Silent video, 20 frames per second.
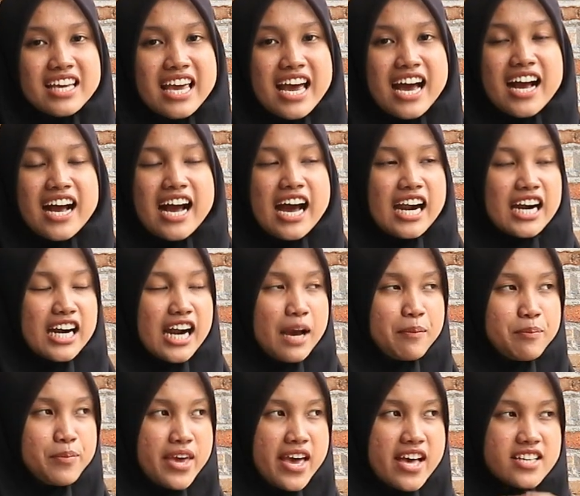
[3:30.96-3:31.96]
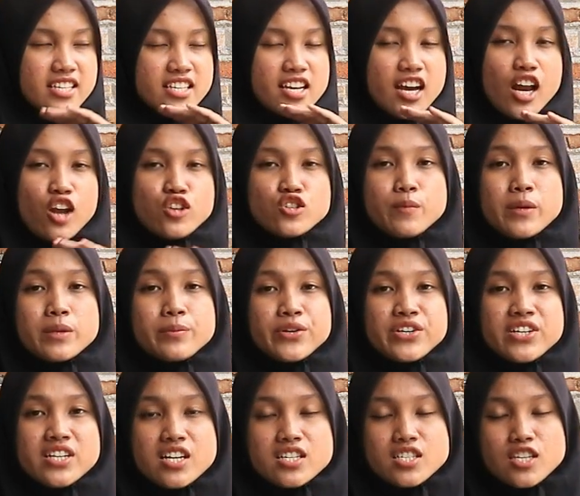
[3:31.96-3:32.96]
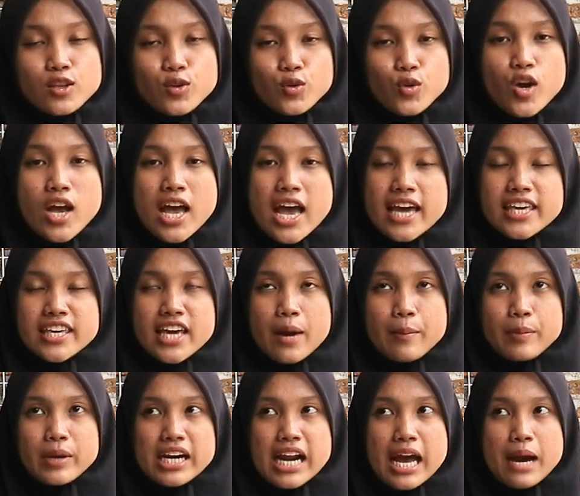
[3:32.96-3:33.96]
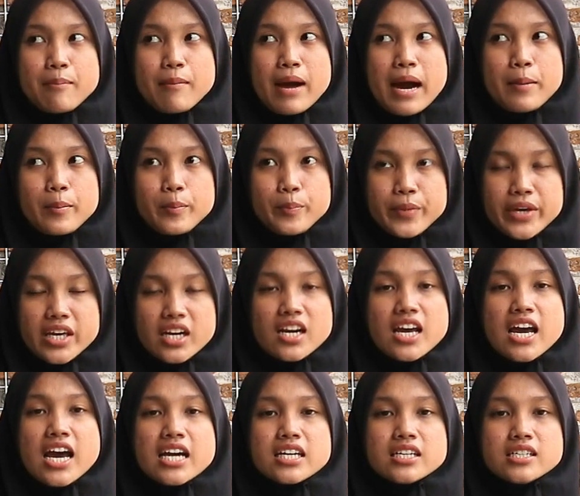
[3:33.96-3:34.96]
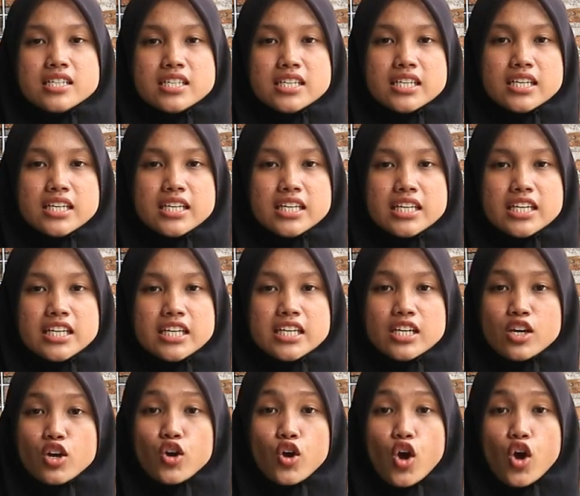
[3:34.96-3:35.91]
ya karena biasanya kalau sobat bedilis itu yang pernah mampir di